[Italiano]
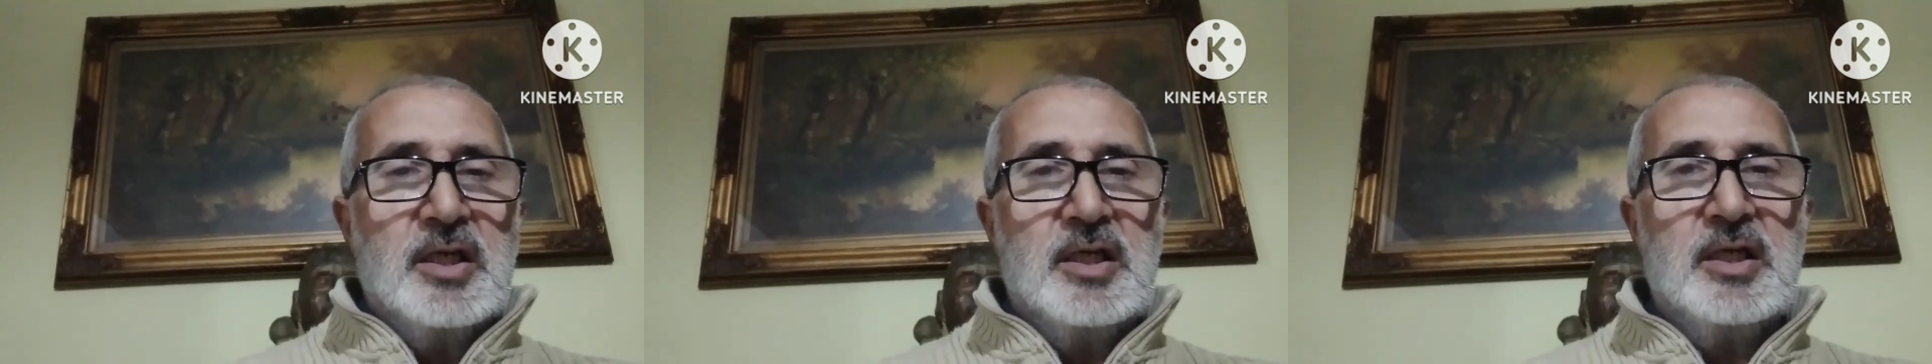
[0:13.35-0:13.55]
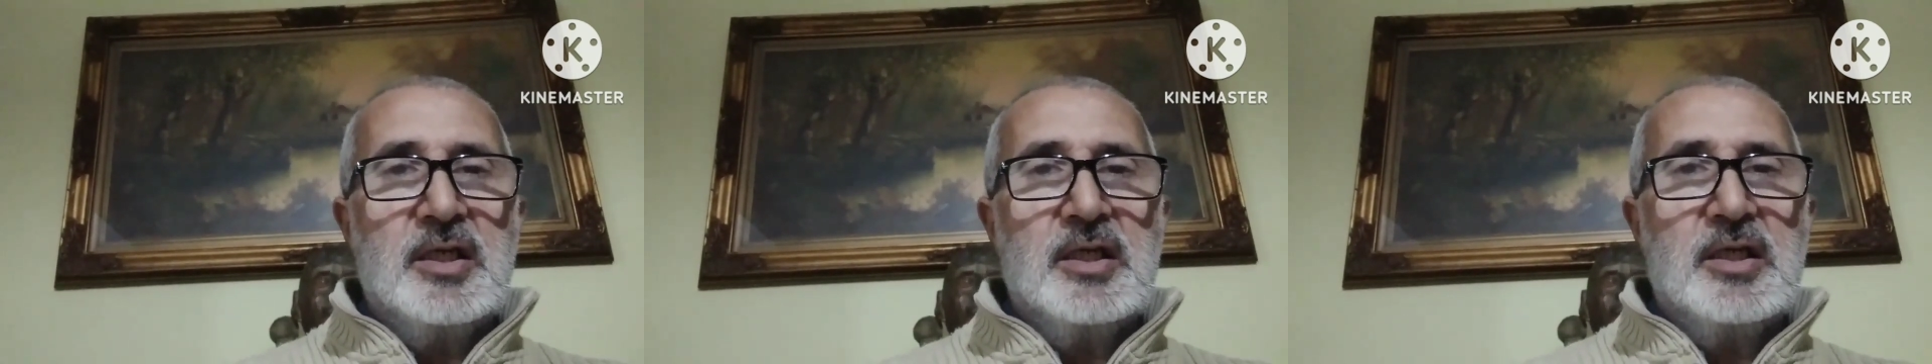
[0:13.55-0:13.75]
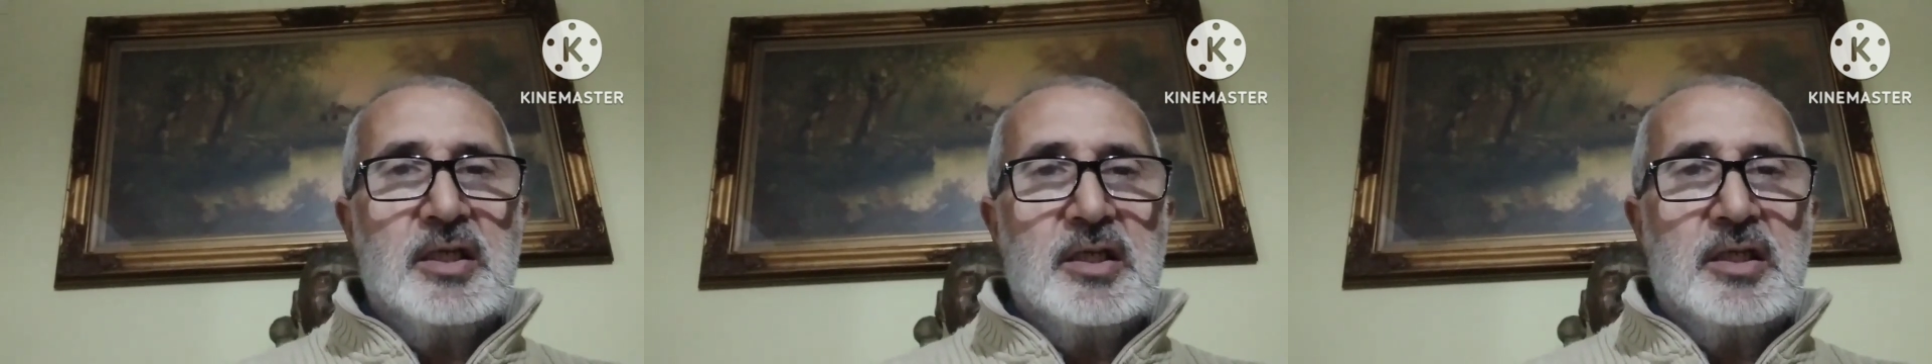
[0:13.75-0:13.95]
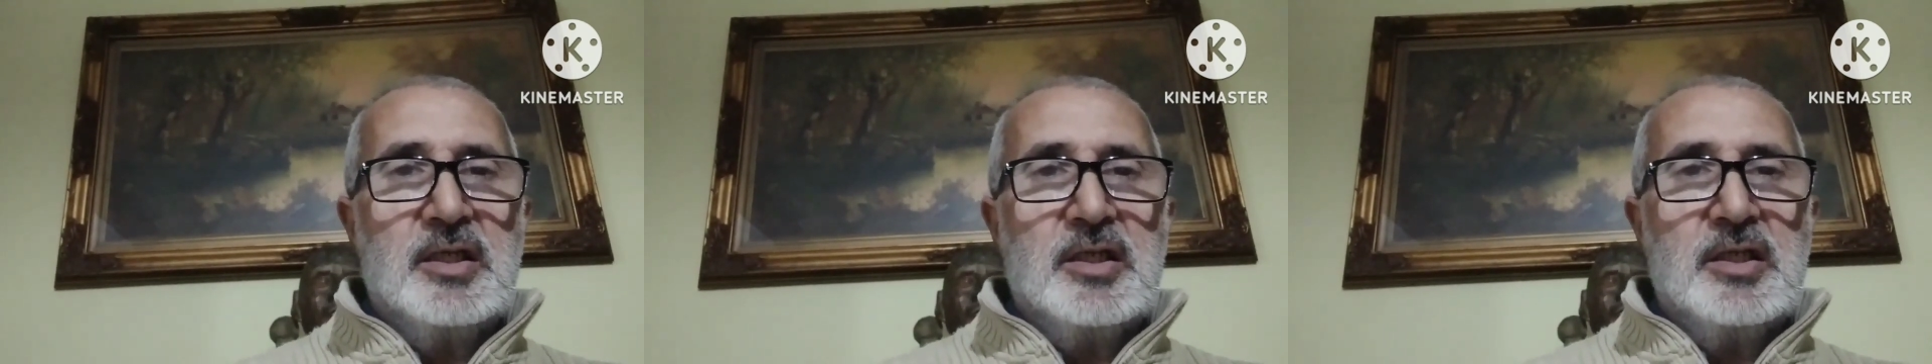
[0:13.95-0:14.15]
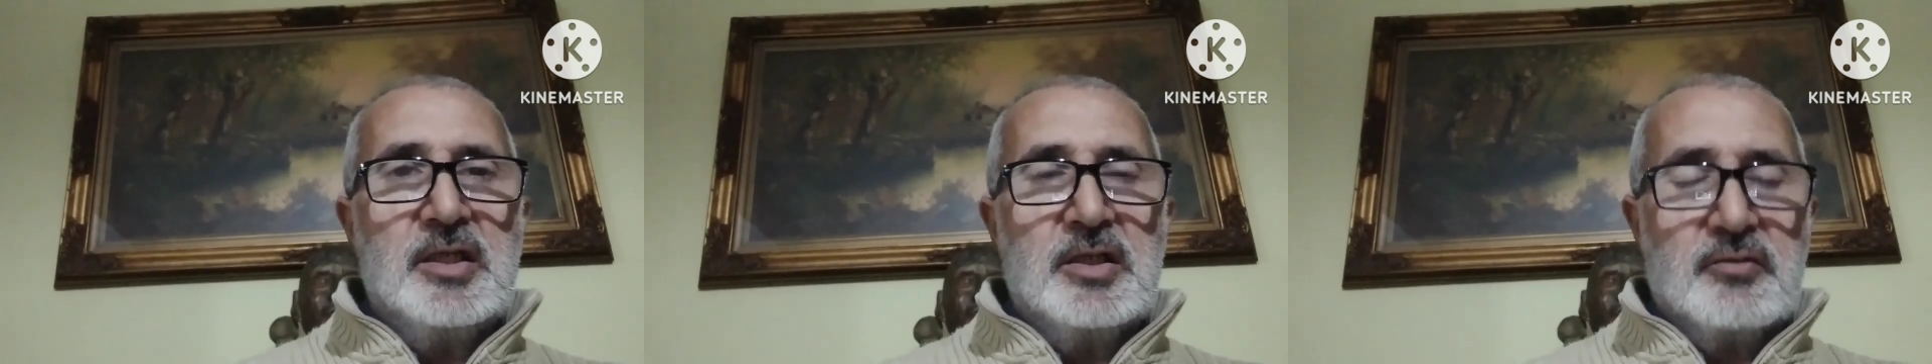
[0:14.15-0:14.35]

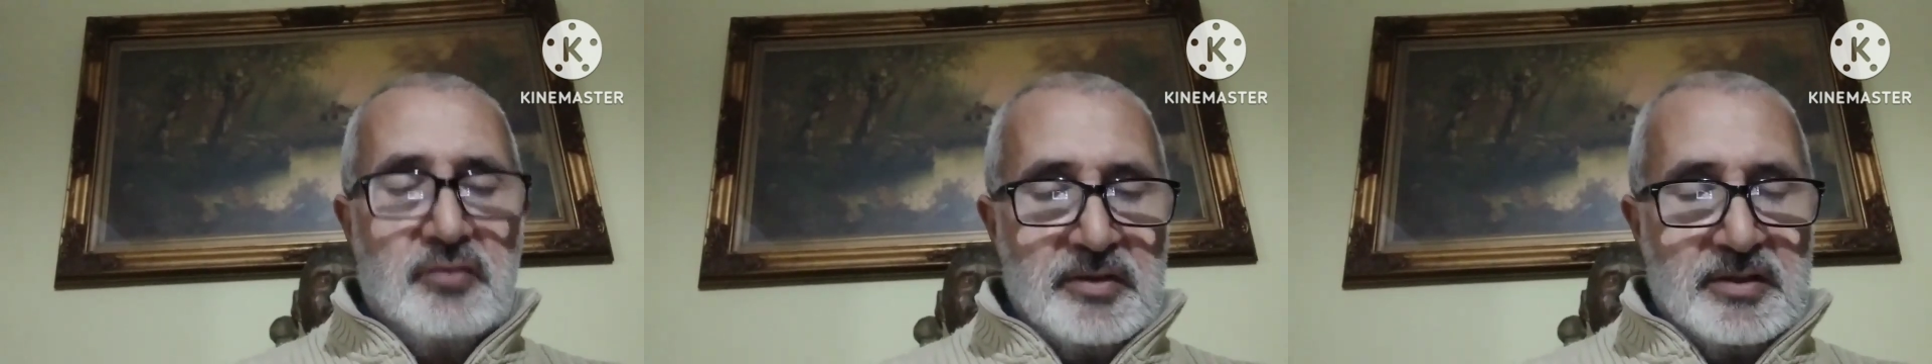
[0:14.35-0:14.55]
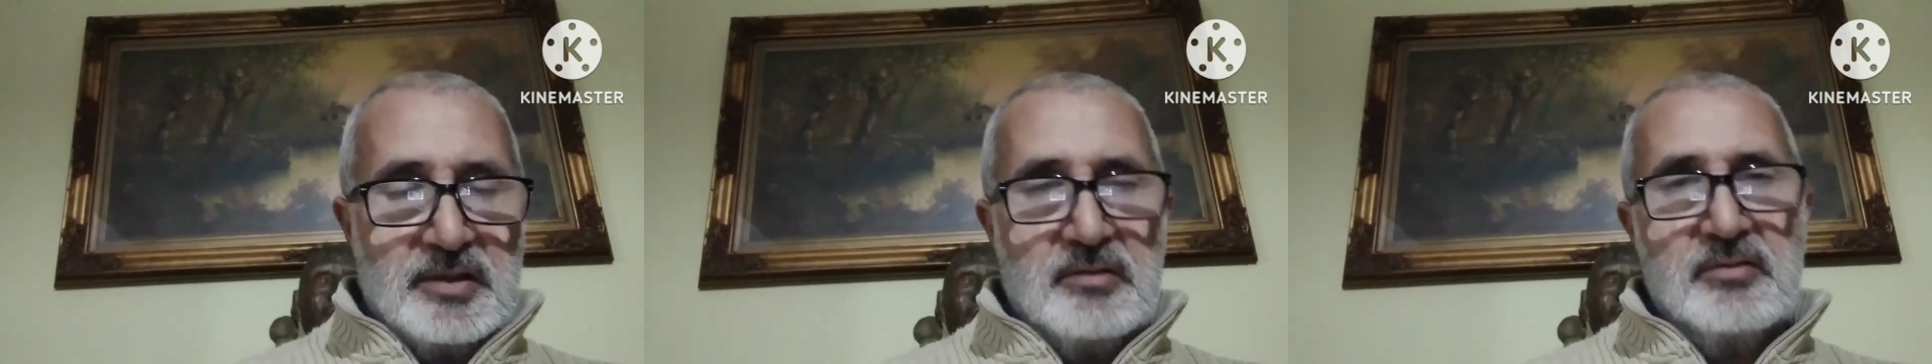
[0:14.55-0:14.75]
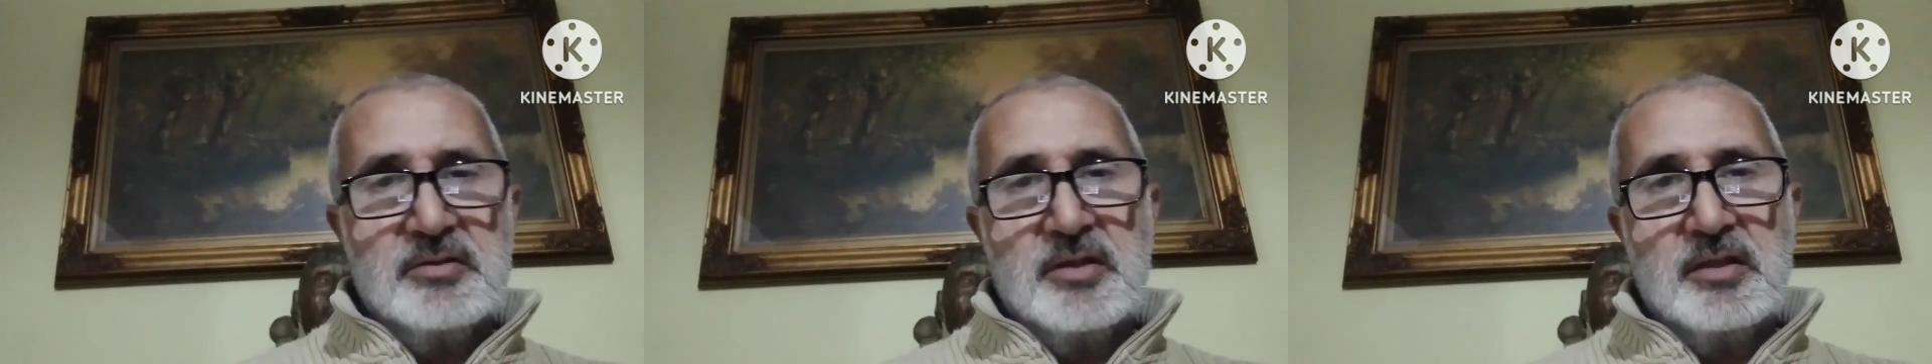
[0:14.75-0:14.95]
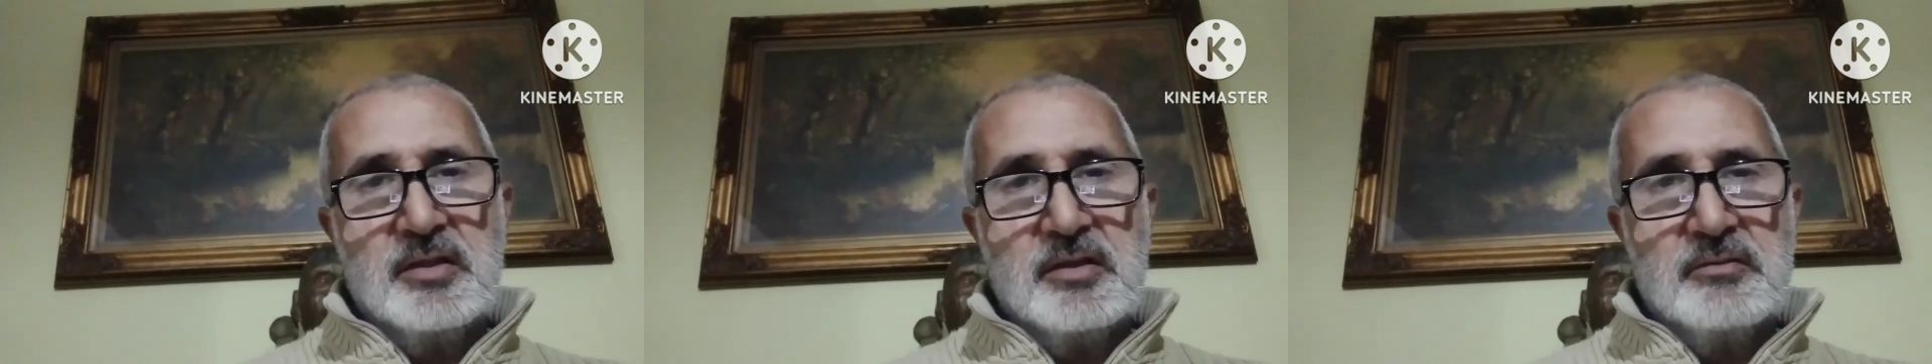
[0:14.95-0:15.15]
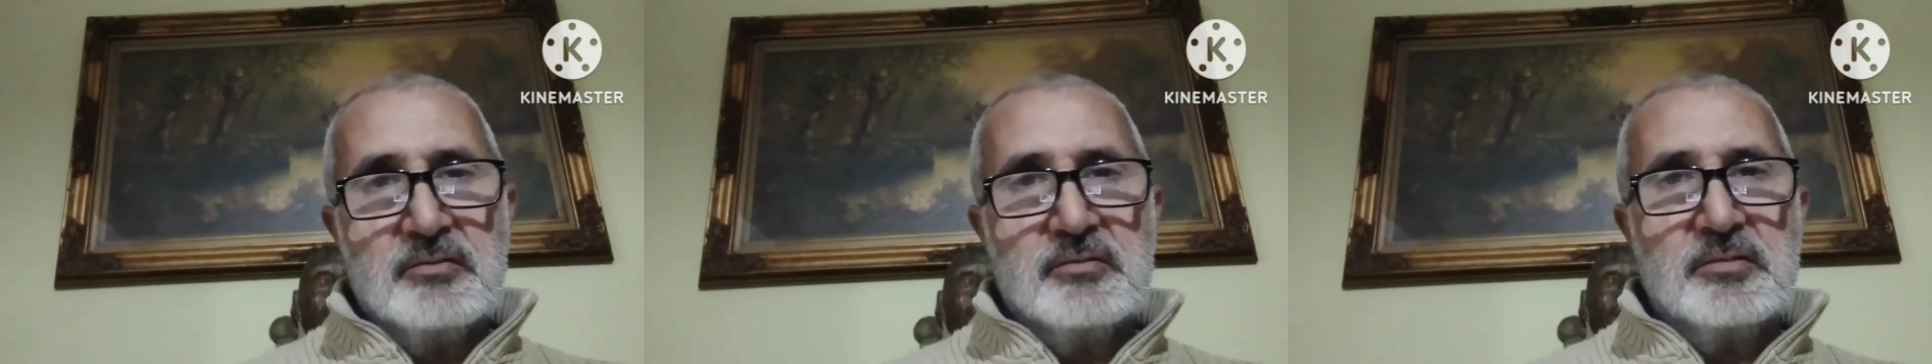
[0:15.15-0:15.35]
e questa non
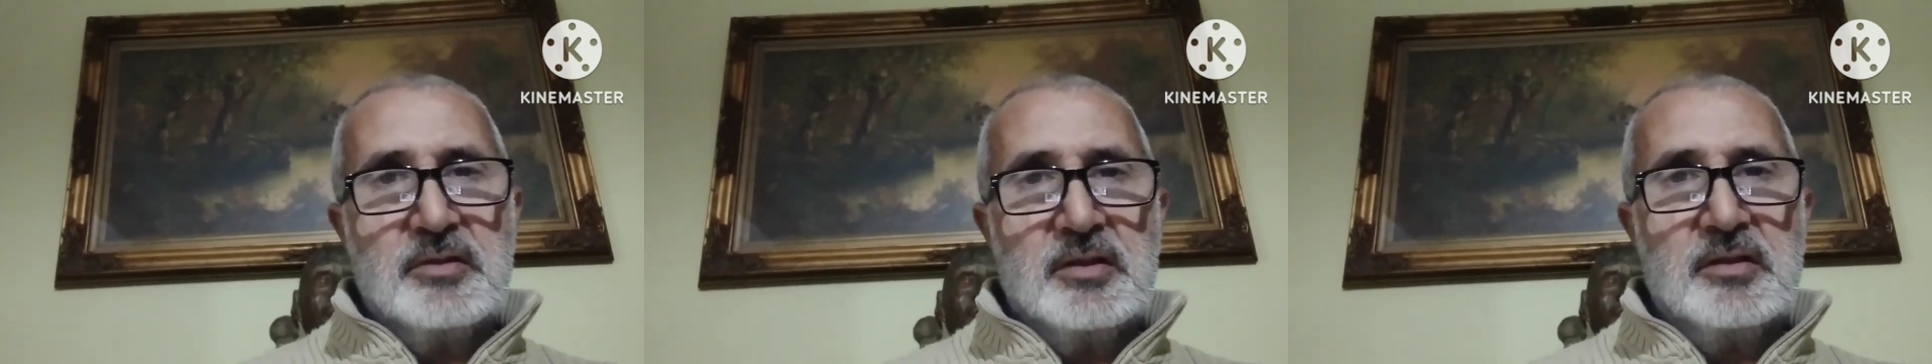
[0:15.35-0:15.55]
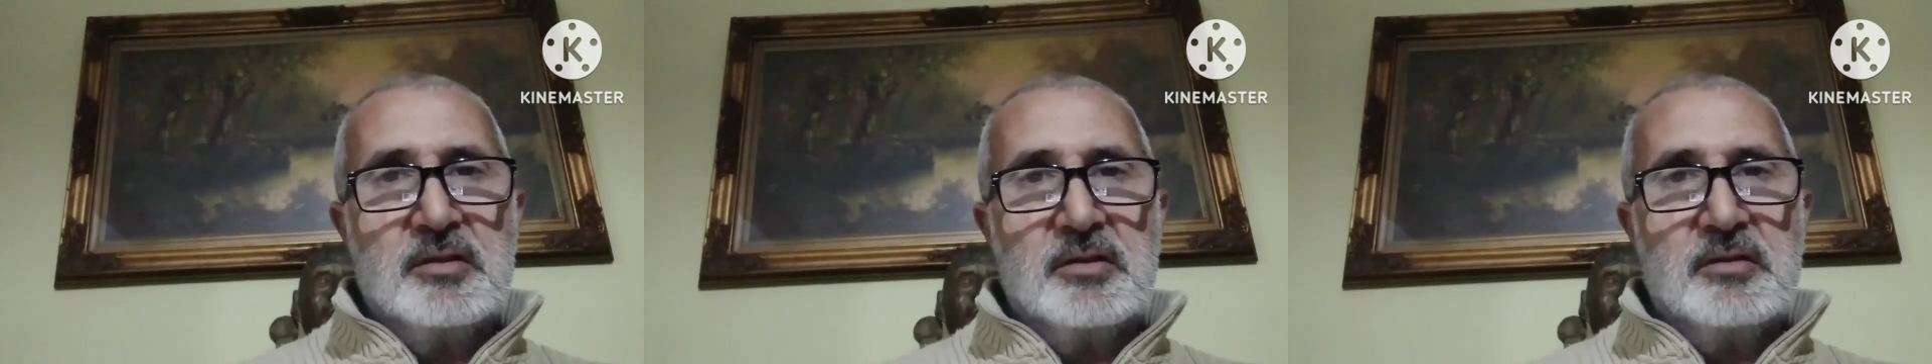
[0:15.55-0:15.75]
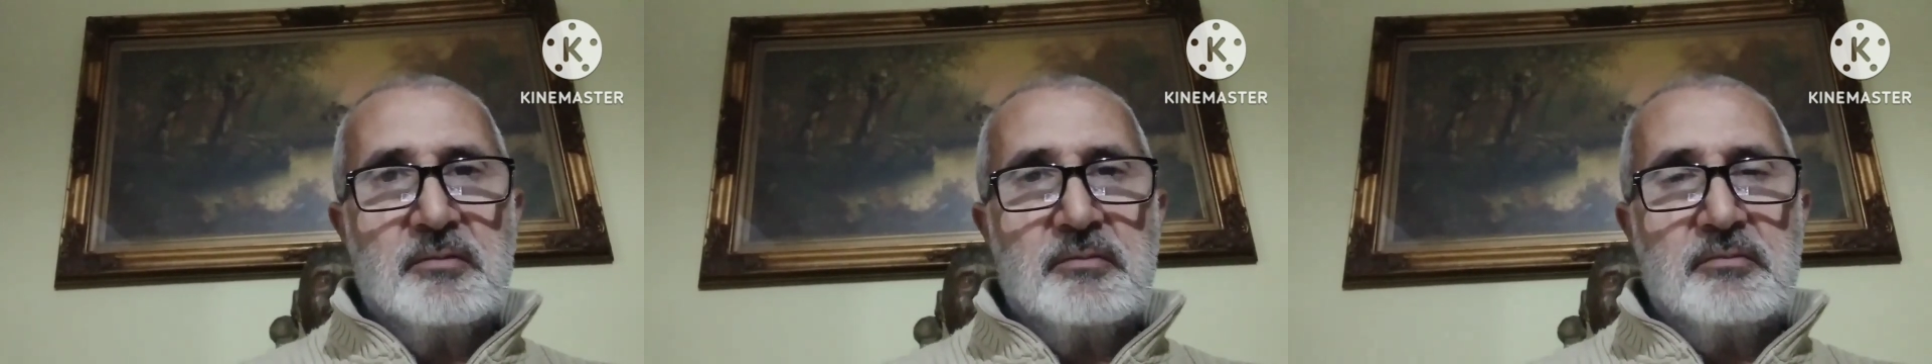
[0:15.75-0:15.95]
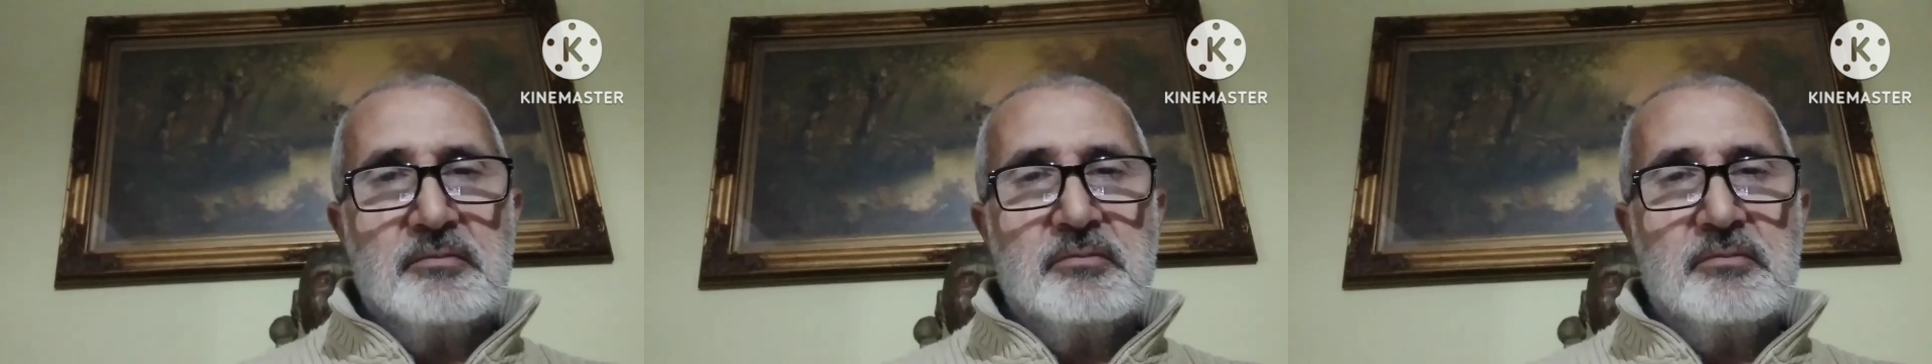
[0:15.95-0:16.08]
sarà una